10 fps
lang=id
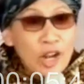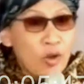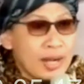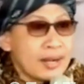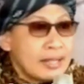
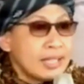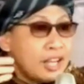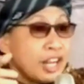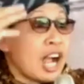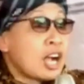ada orang
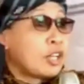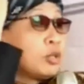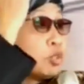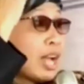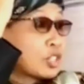nanti ada
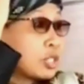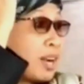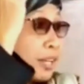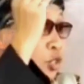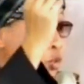ngaki, nyaci
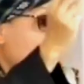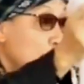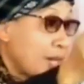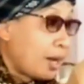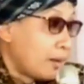maki
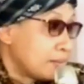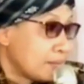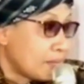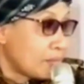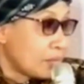sufiah.
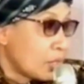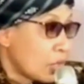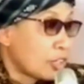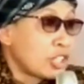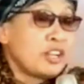
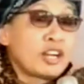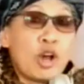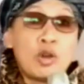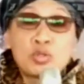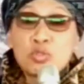Katanya
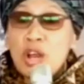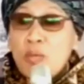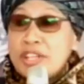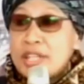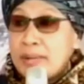ke ahlu
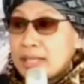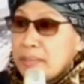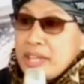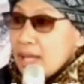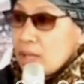sunnah wal
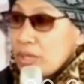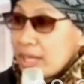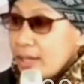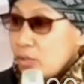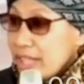jamaah, tapi tidak tahu
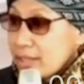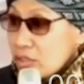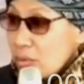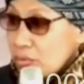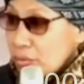dengan dunia
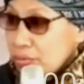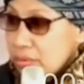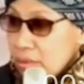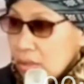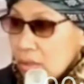
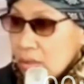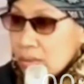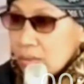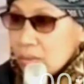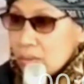tasawuf.
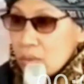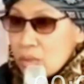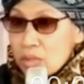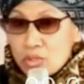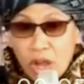
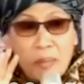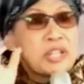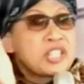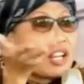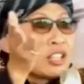Sok
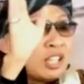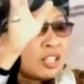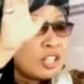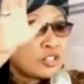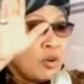bicara
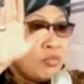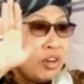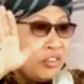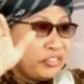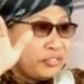tentang
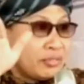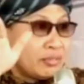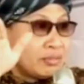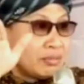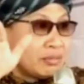tasawuf,
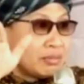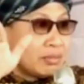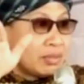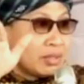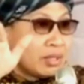
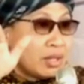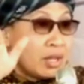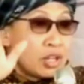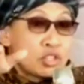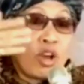
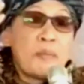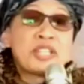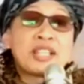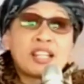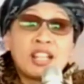sok
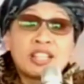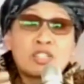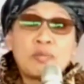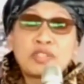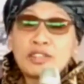bicara tentang
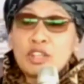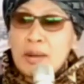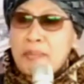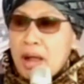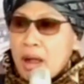tasawuf, tak
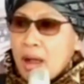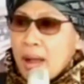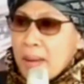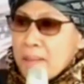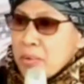tanya apa?
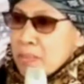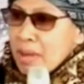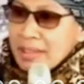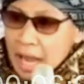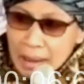
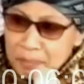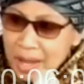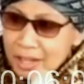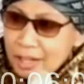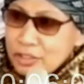
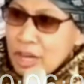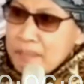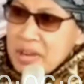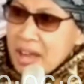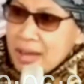Bermadhab adalah
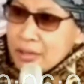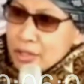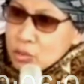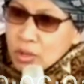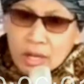tidak
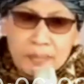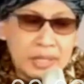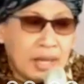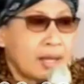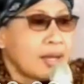benar, itu adalah
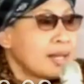bid'ah.